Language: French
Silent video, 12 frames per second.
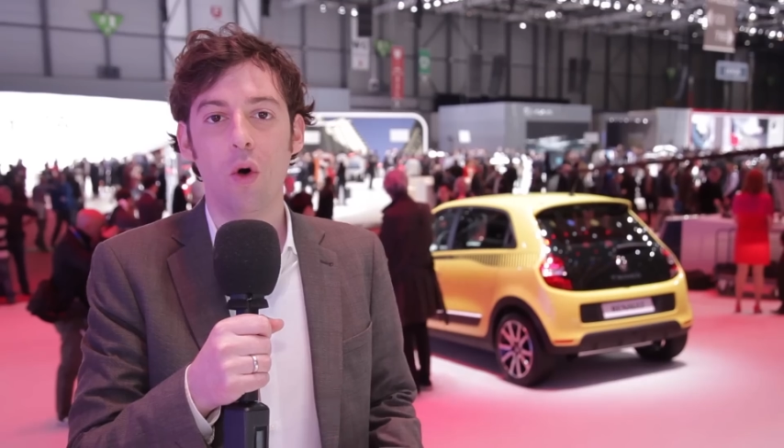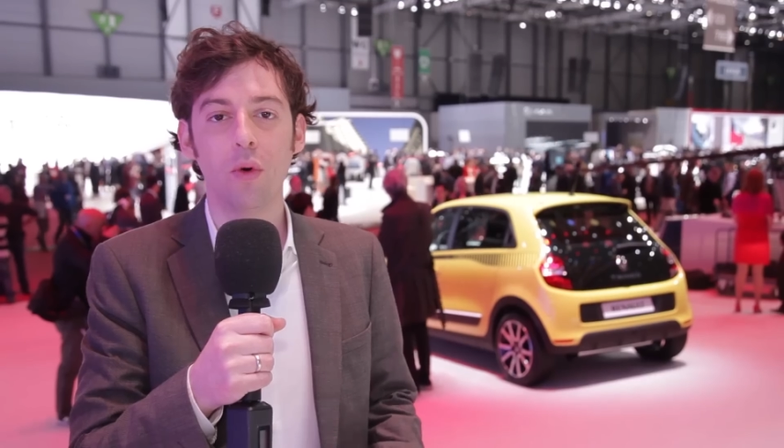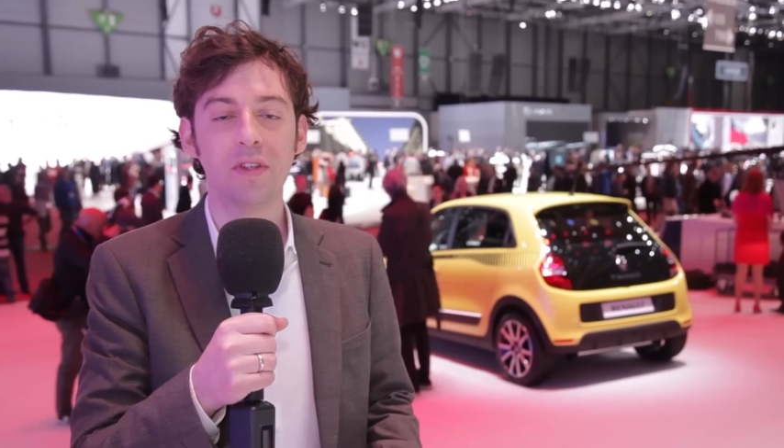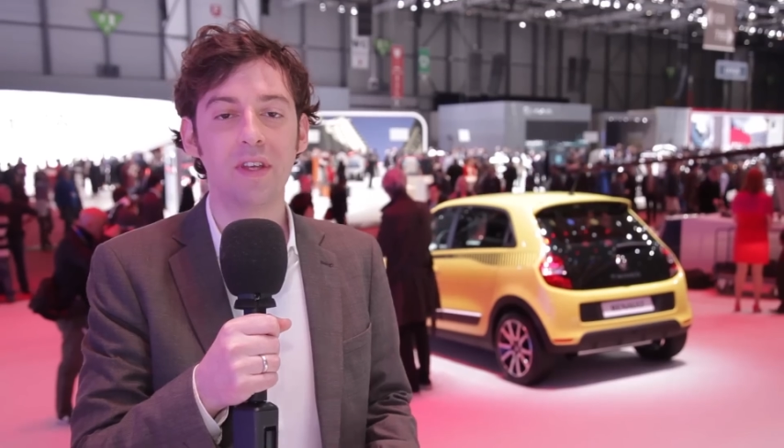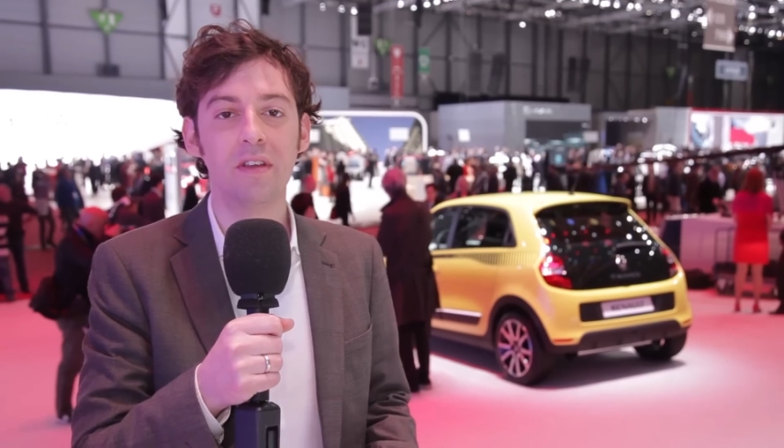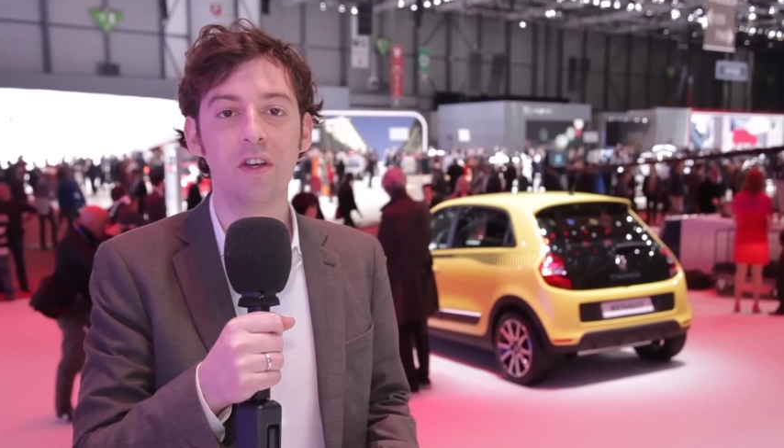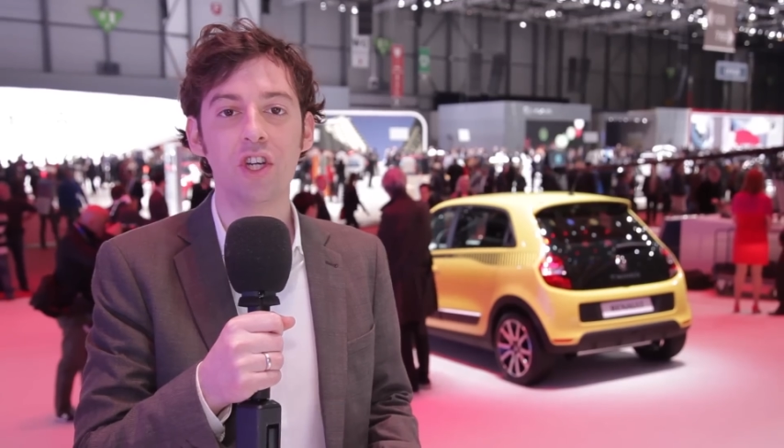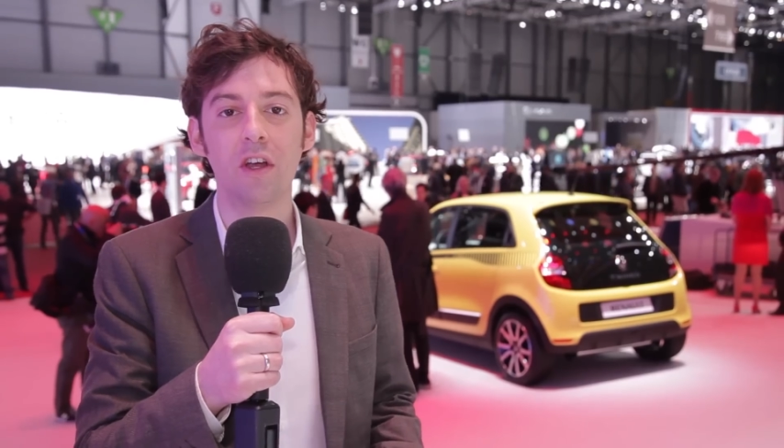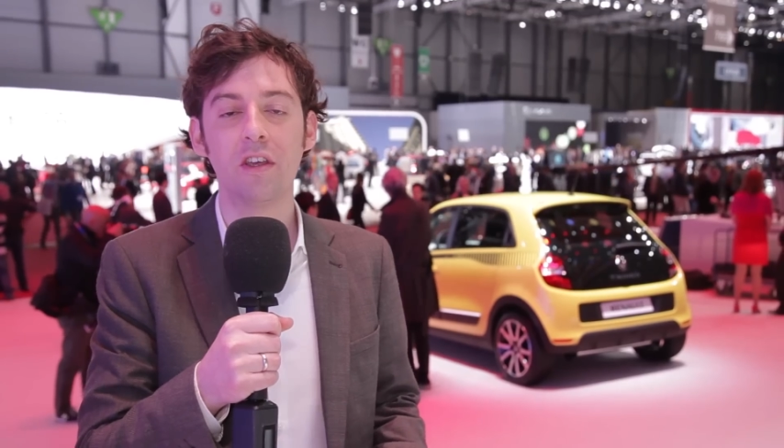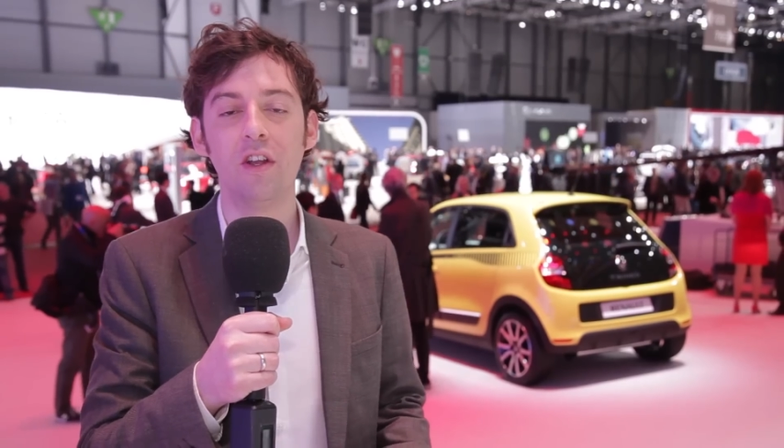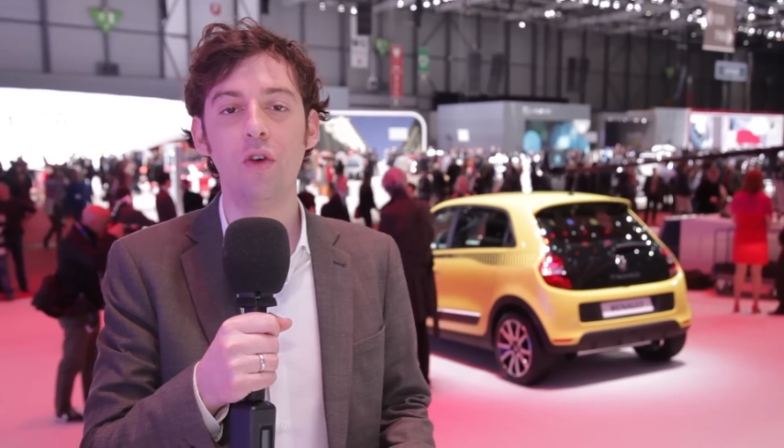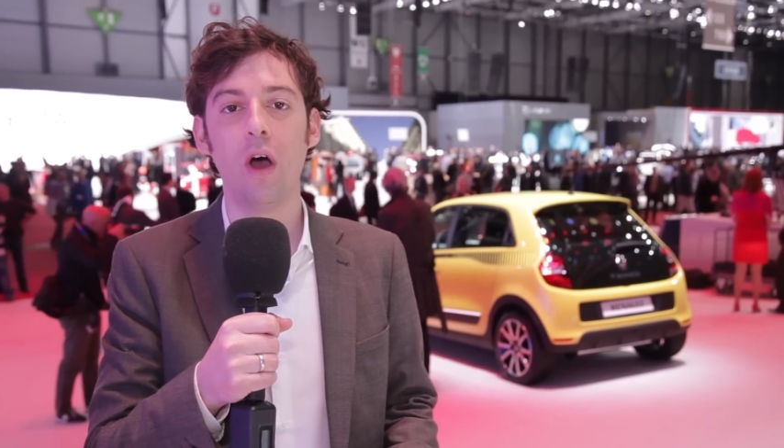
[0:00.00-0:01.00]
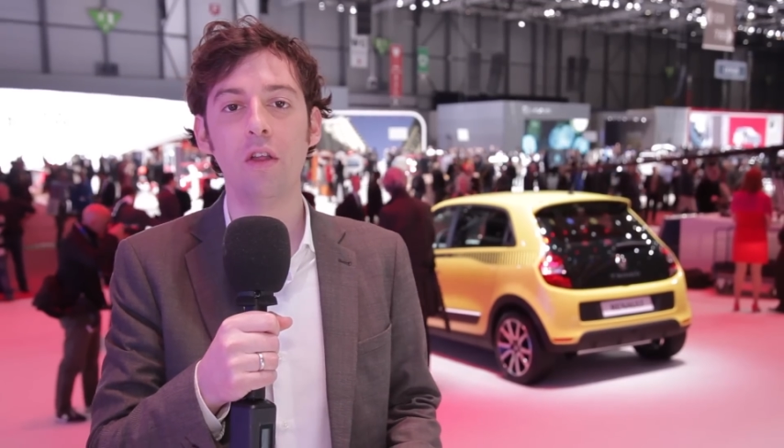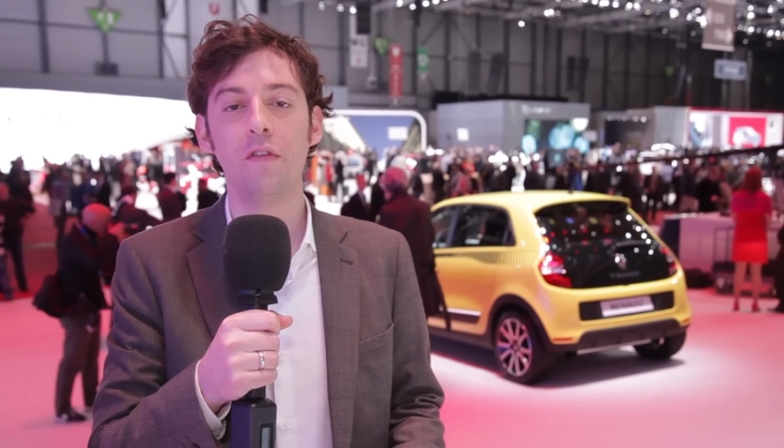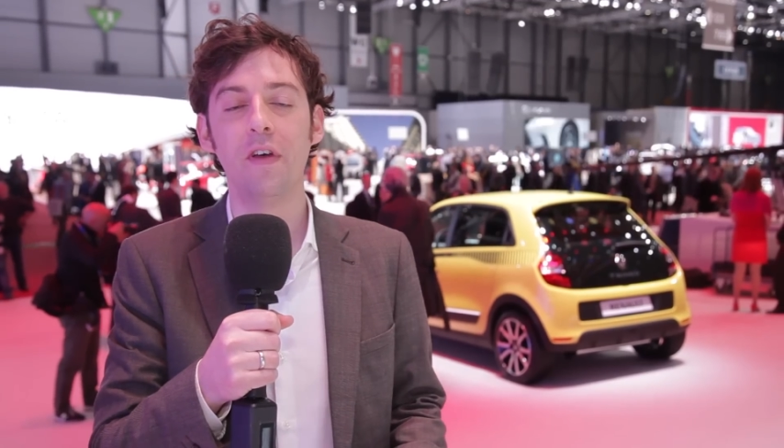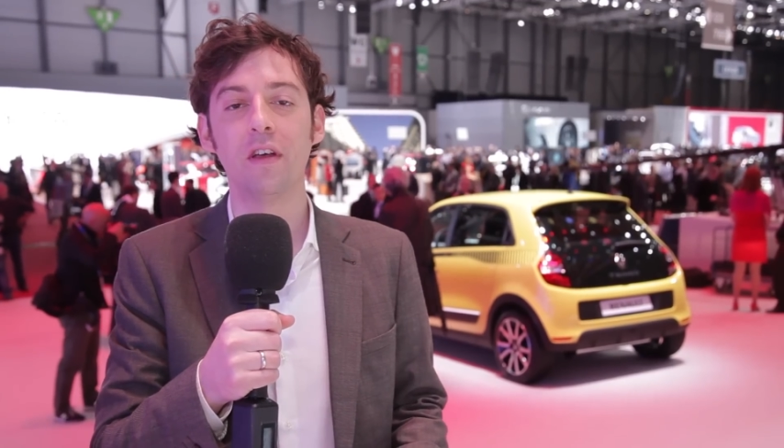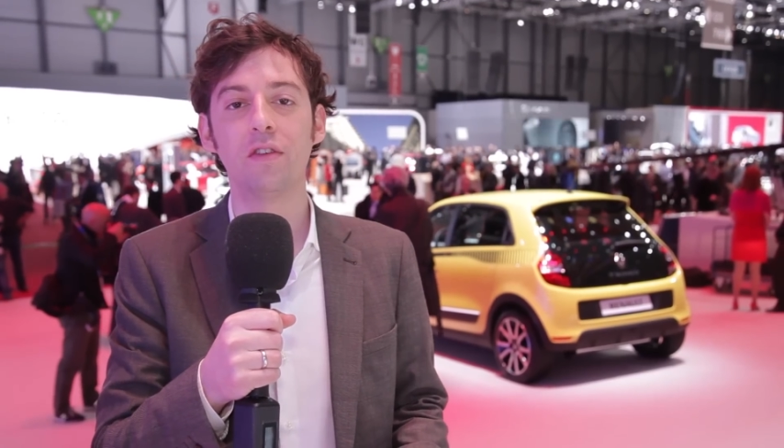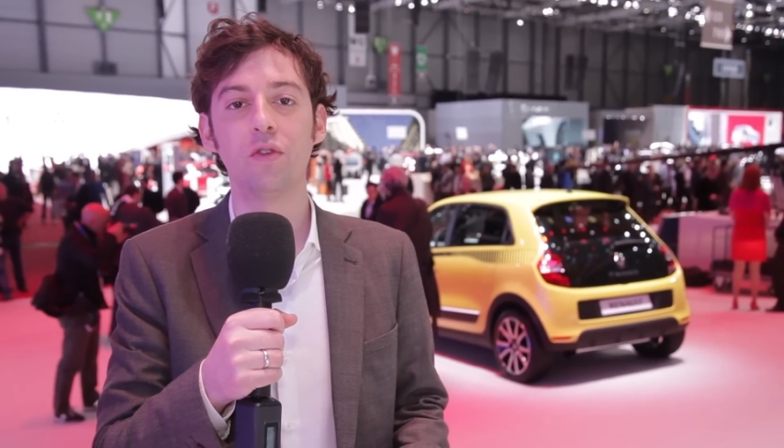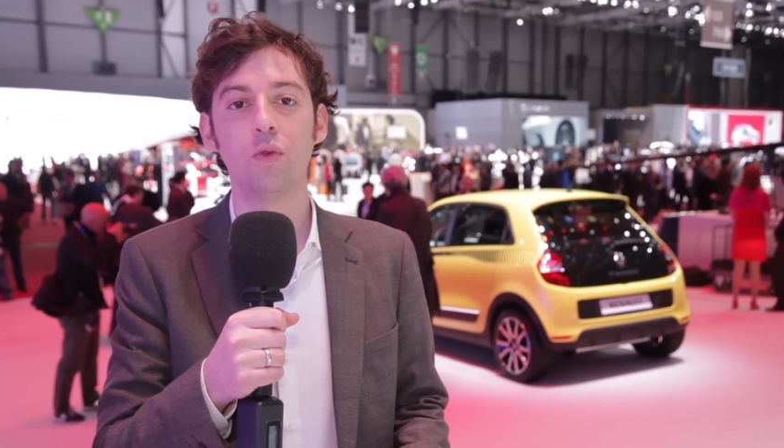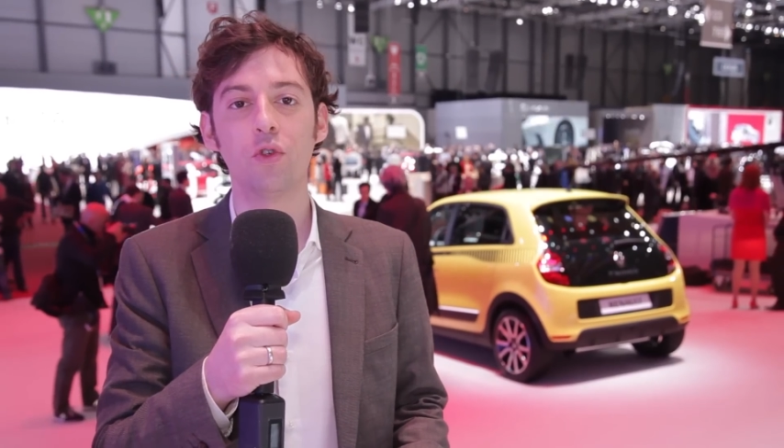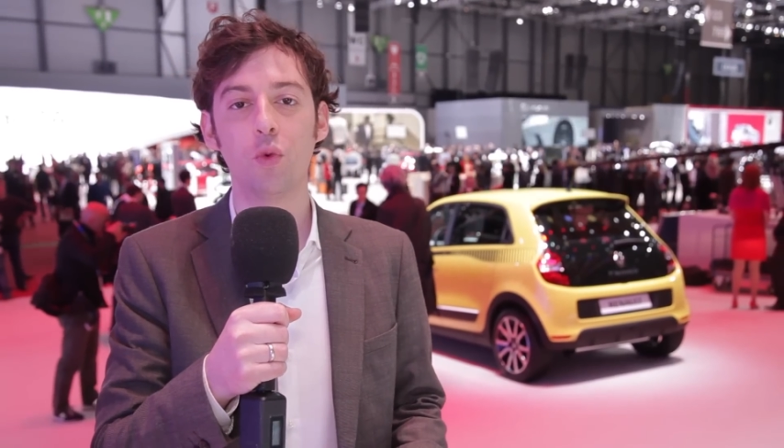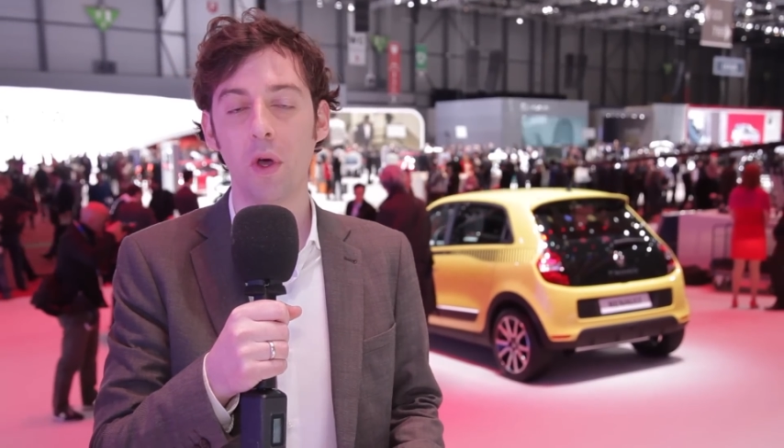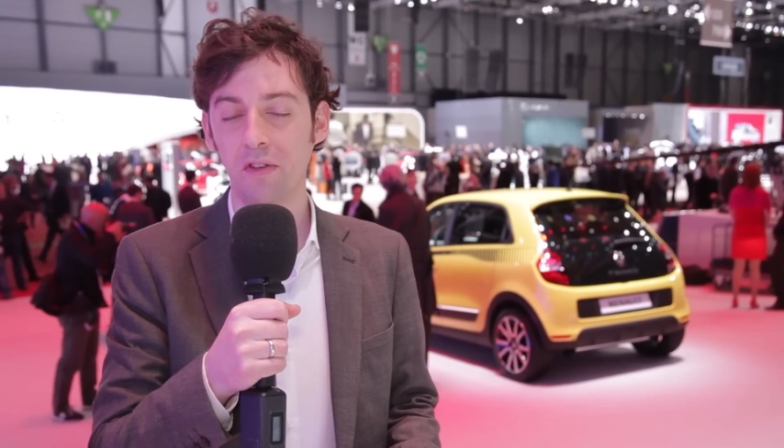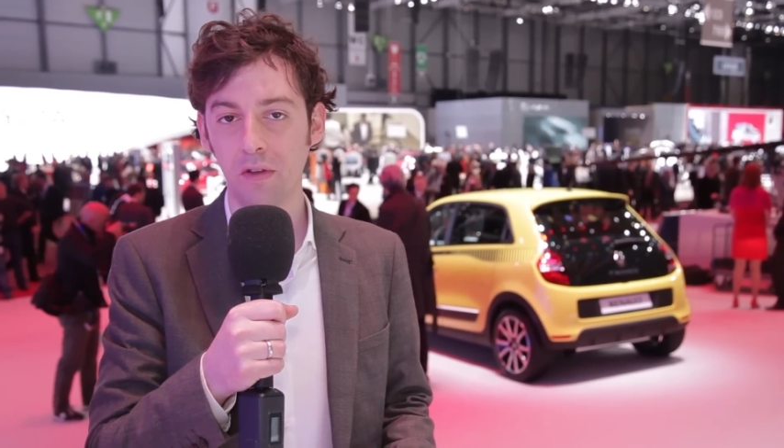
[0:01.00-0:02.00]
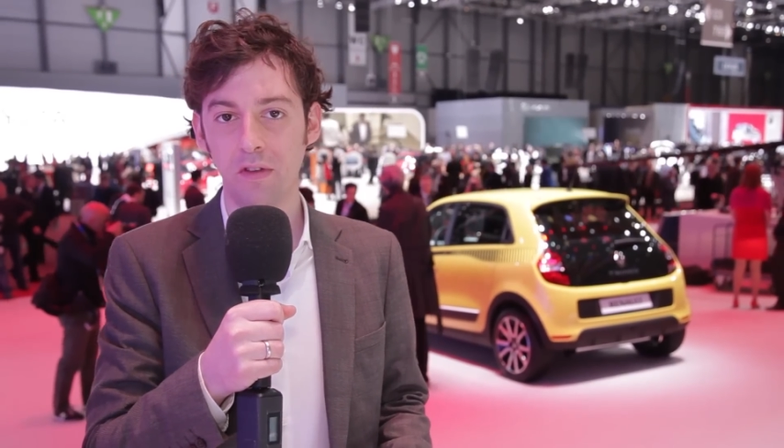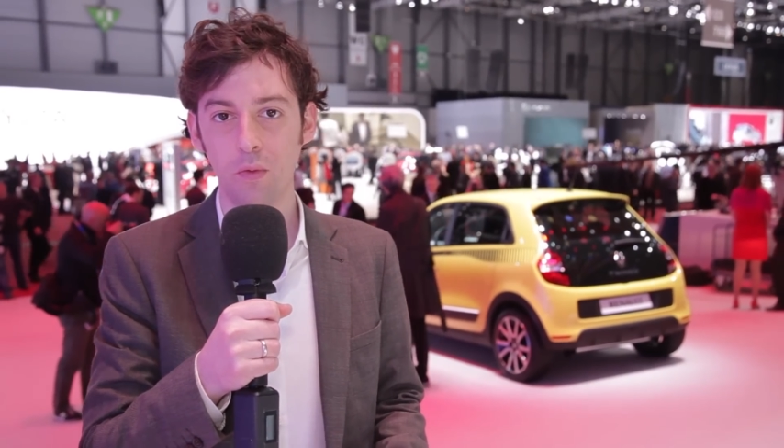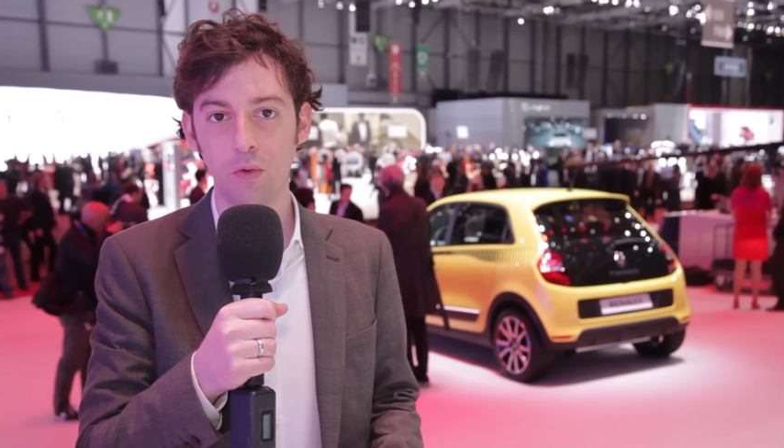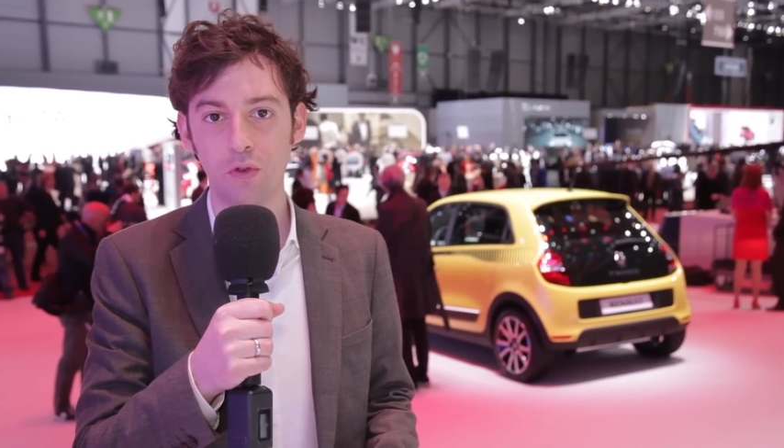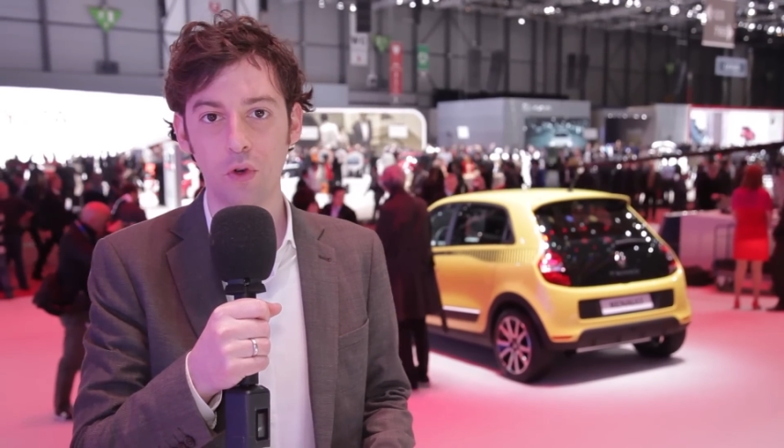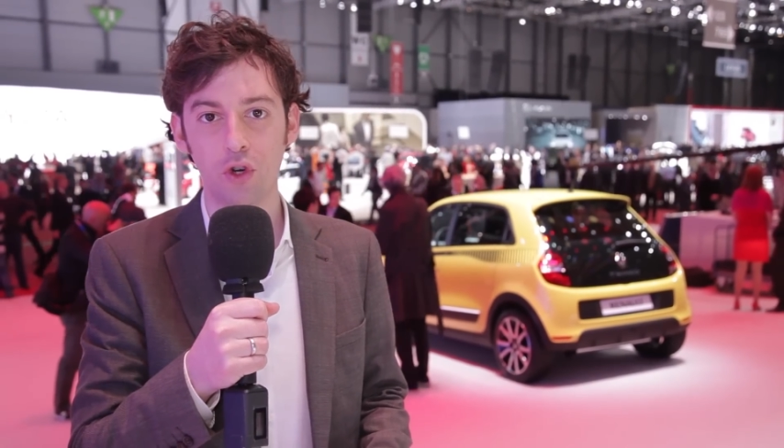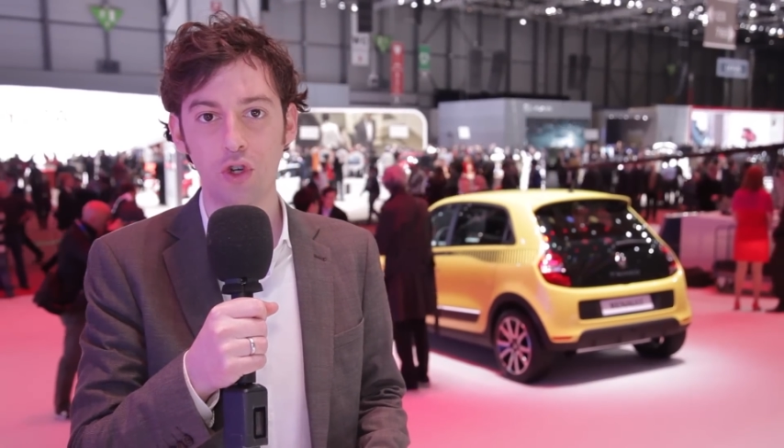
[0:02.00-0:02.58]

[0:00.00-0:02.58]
On sait déjà qu'il y aura une version 71